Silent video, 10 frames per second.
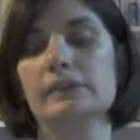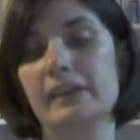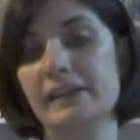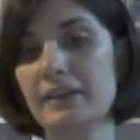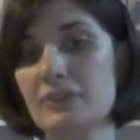
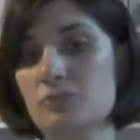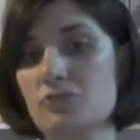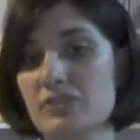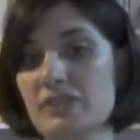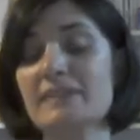negli anni
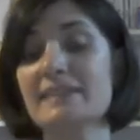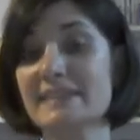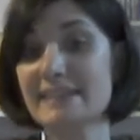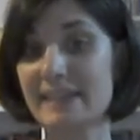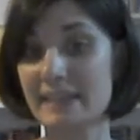successivi
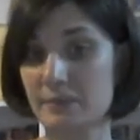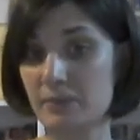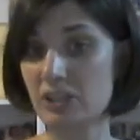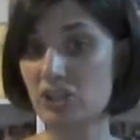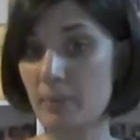si
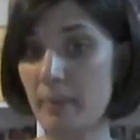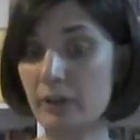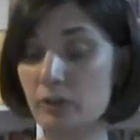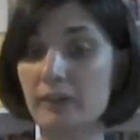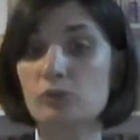trasferisce a
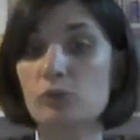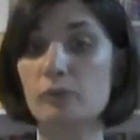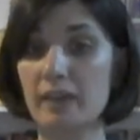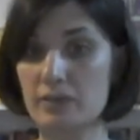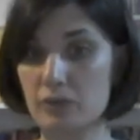Padova
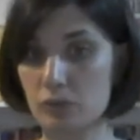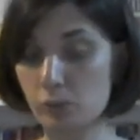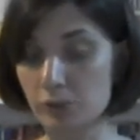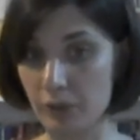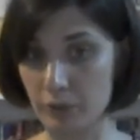dove
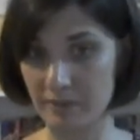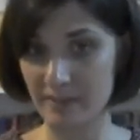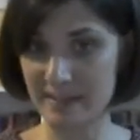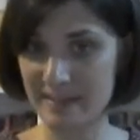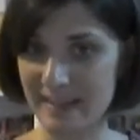studia
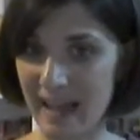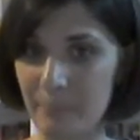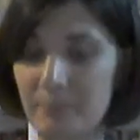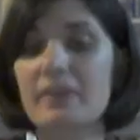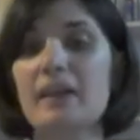all'università